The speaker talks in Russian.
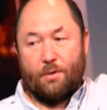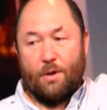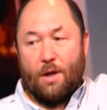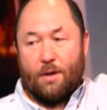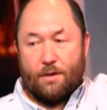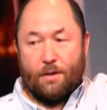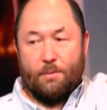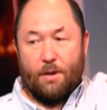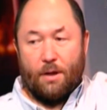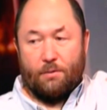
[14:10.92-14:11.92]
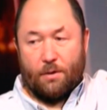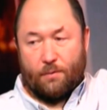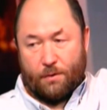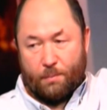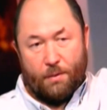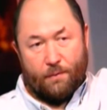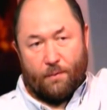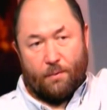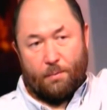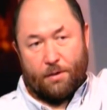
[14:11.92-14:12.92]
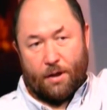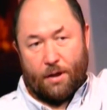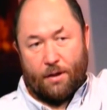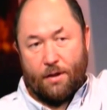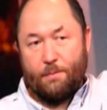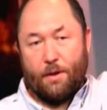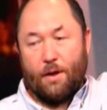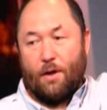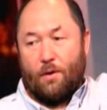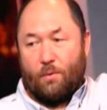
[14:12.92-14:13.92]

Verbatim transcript: что на самом деле вот этот вот миф о патриотизме,